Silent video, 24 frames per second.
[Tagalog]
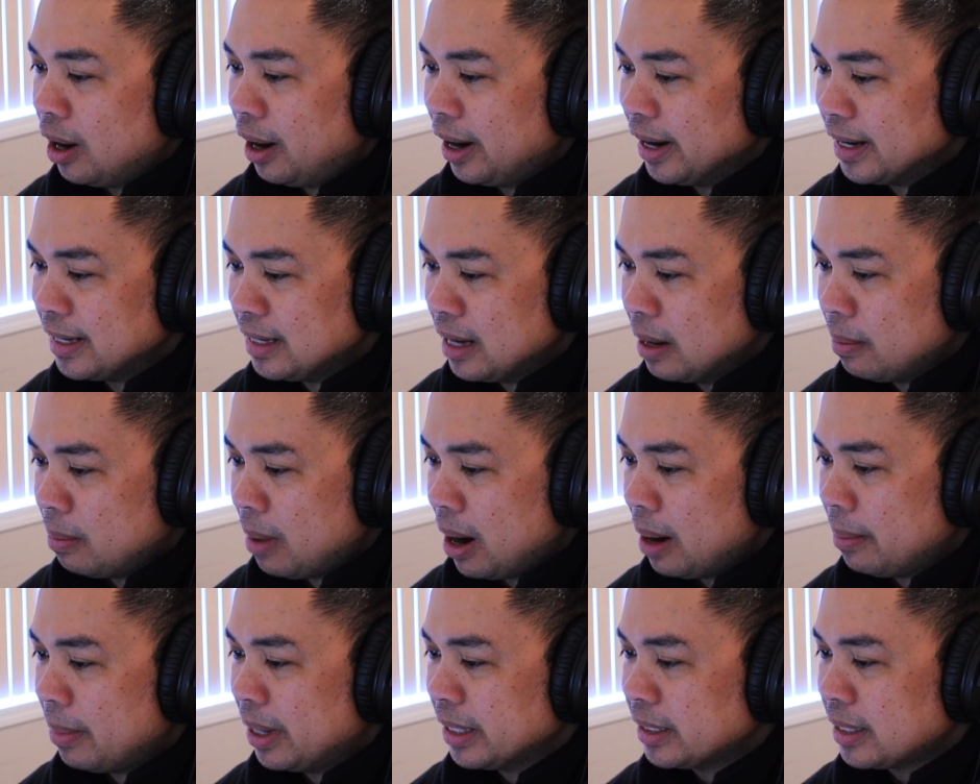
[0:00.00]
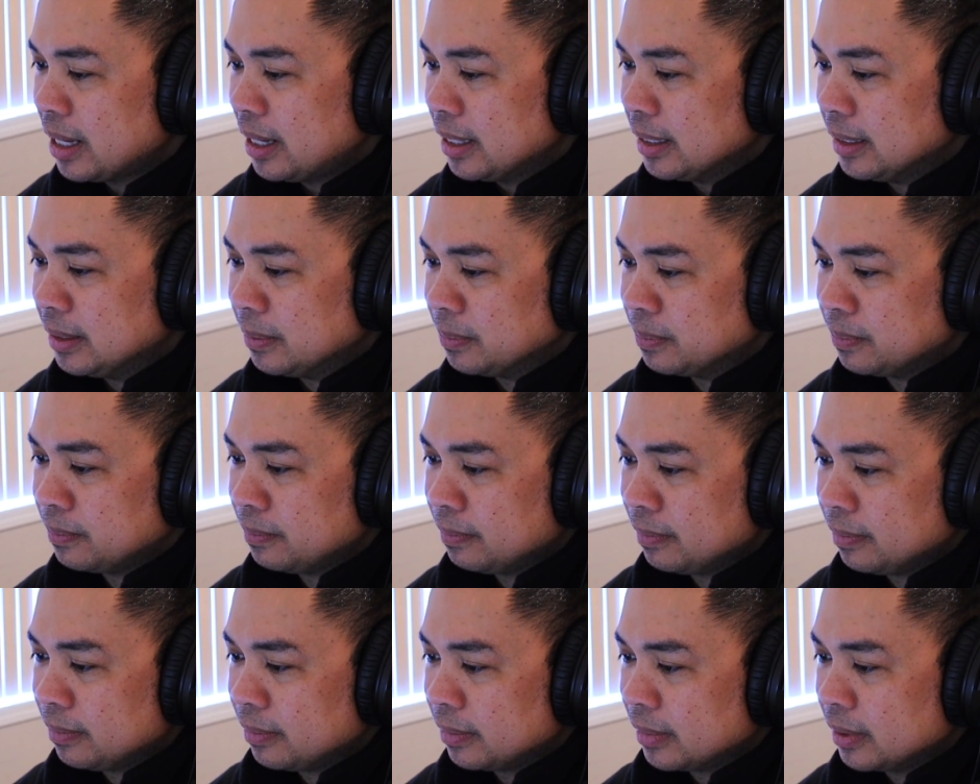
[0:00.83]
ay namamatay.
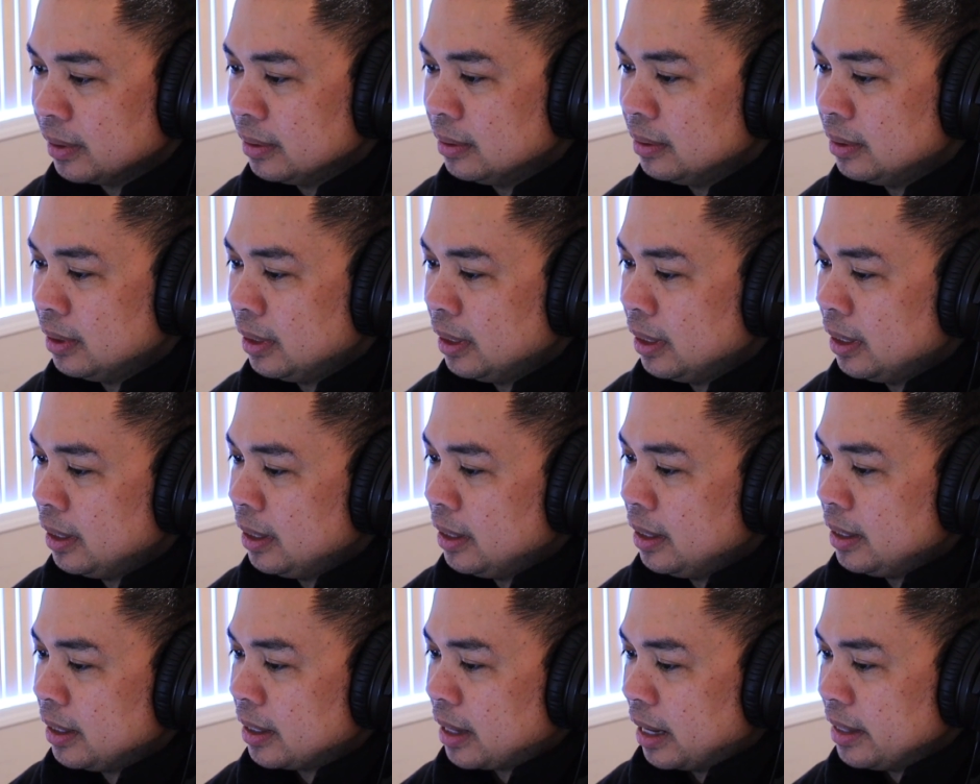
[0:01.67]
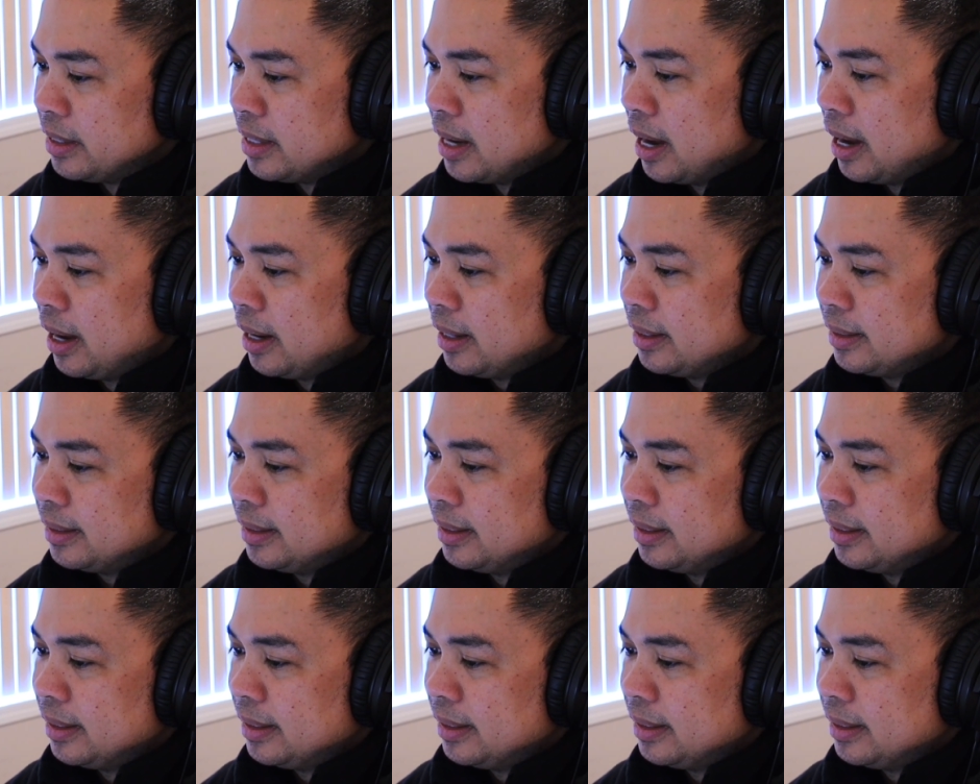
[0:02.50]
Kaya